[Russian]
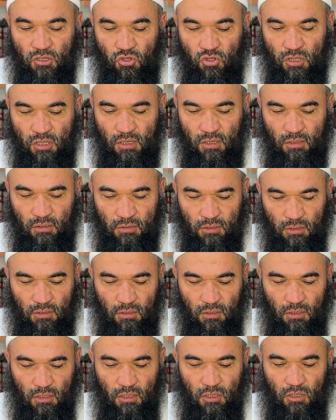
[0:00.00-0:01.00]
щиколоток,
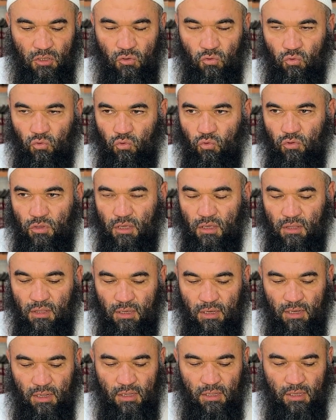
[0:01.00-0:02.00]
у других до
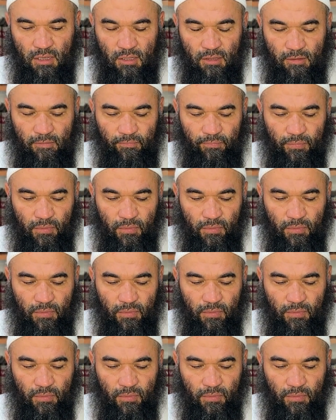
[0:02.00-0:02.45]
колен,